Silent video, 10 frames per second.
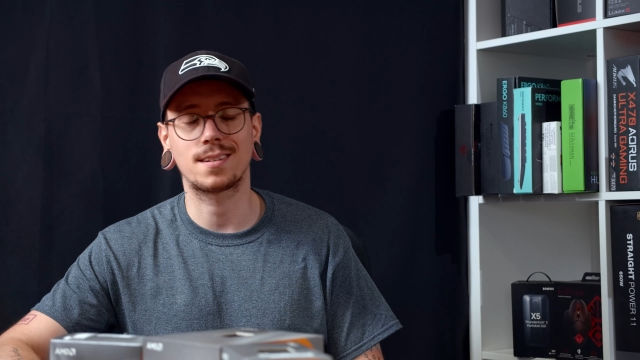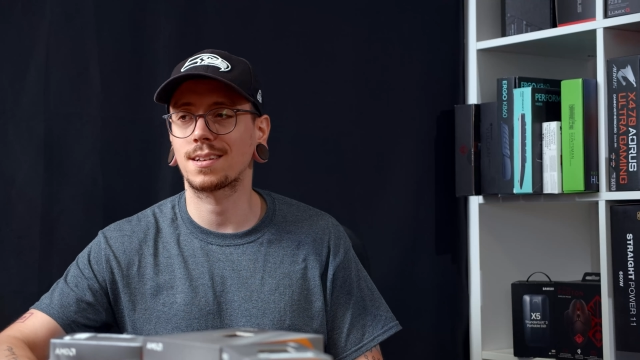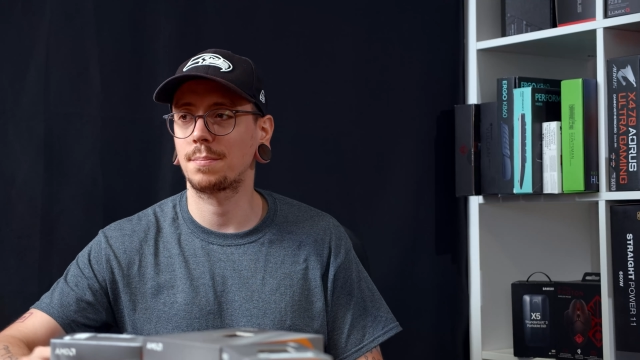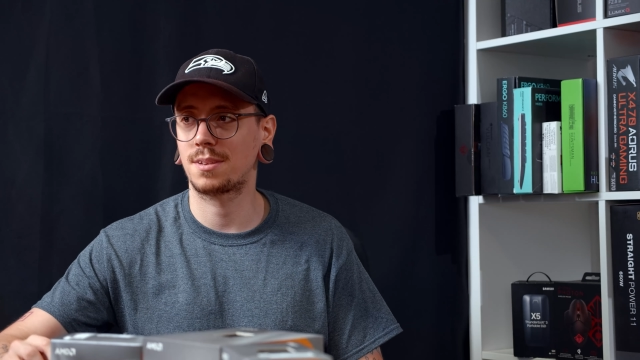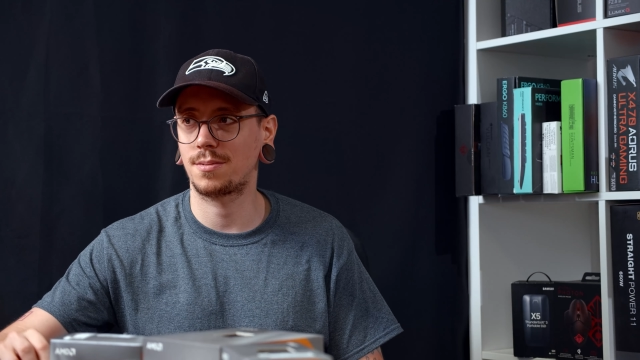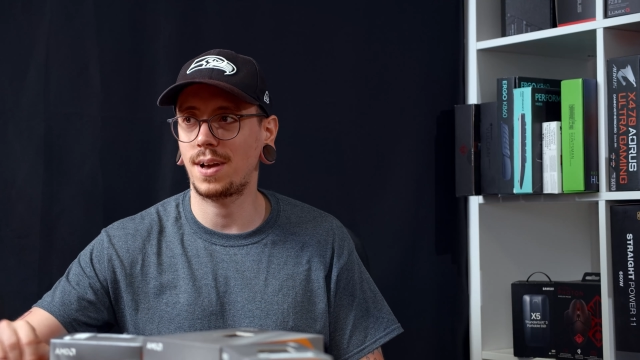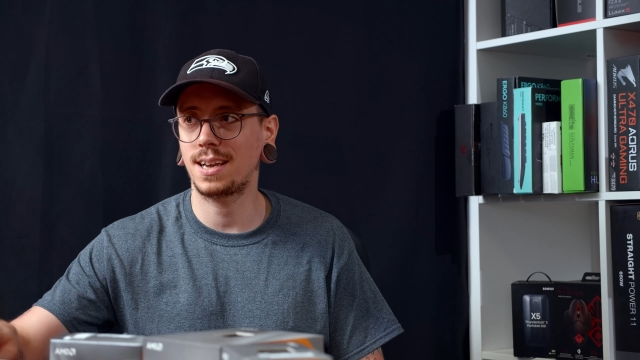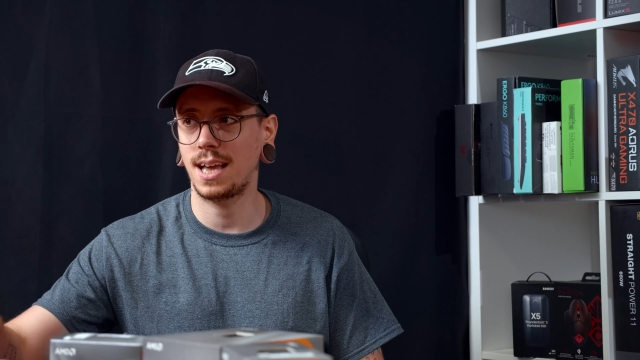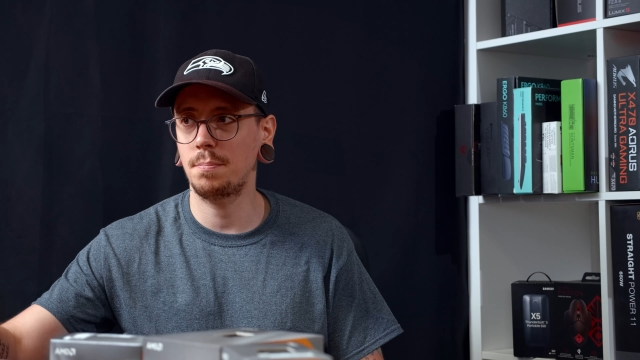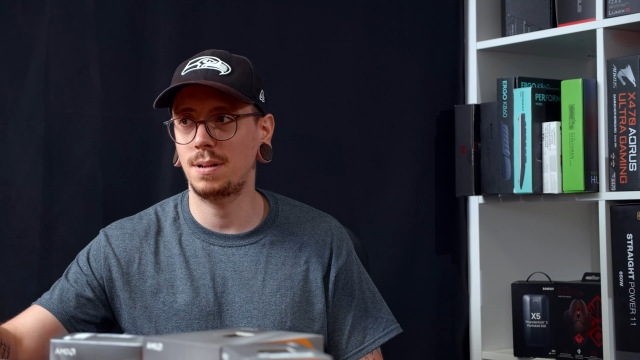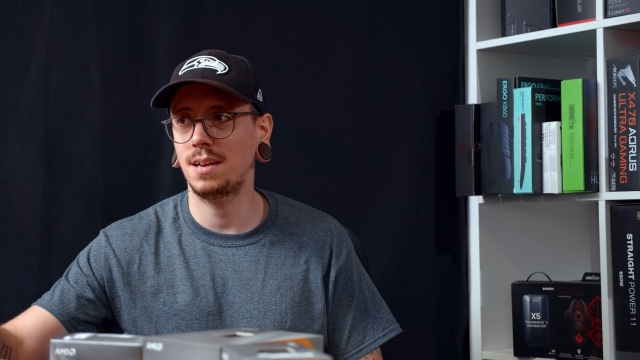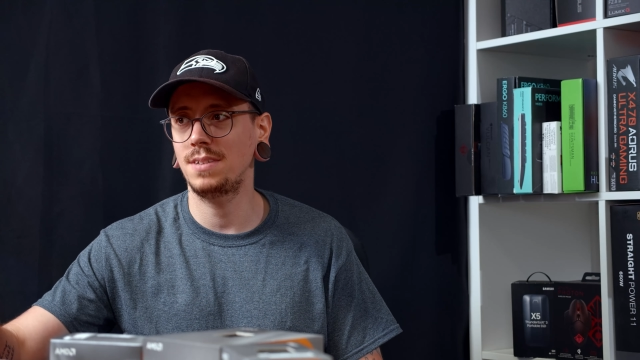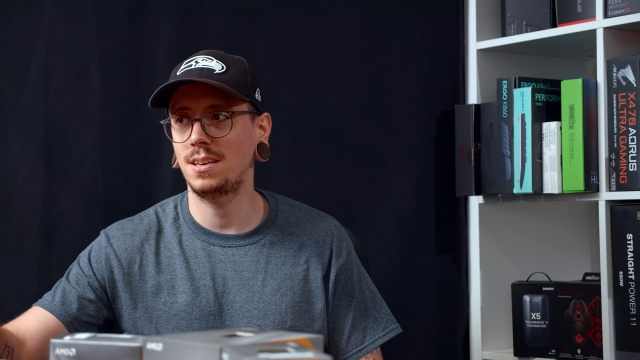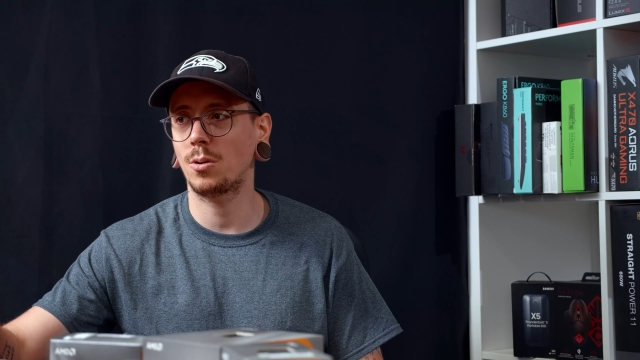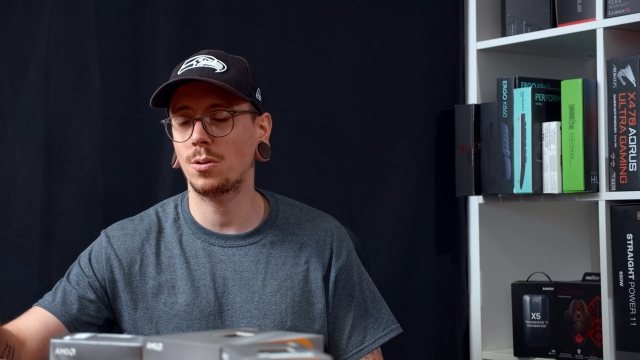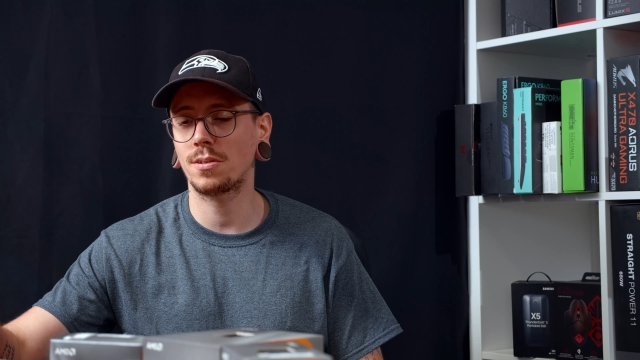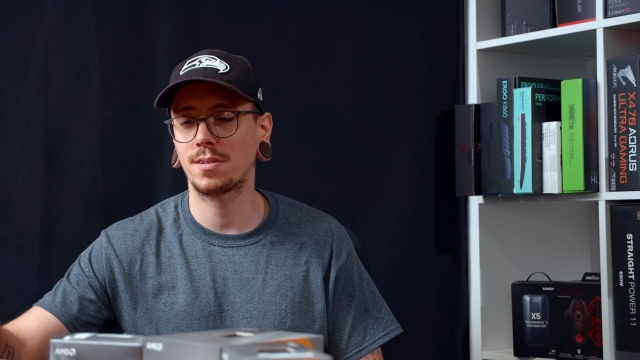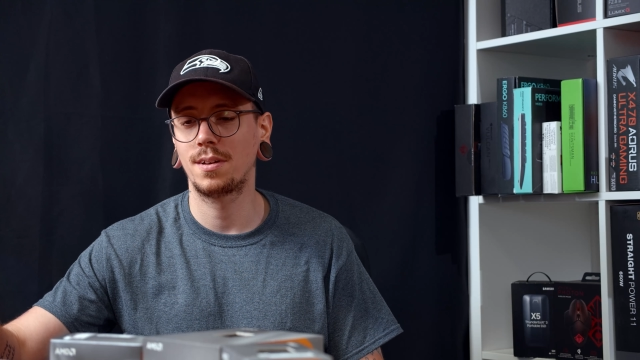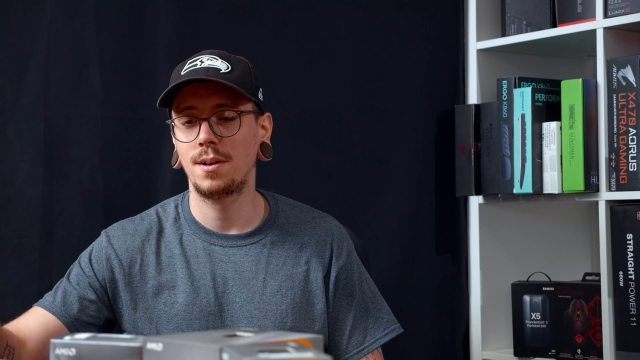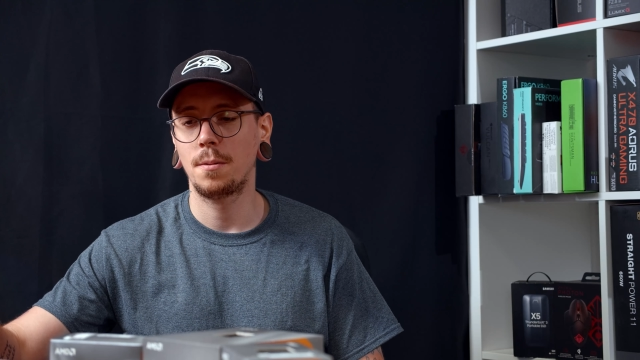Es gab zwei Gameplay-Videos mhm.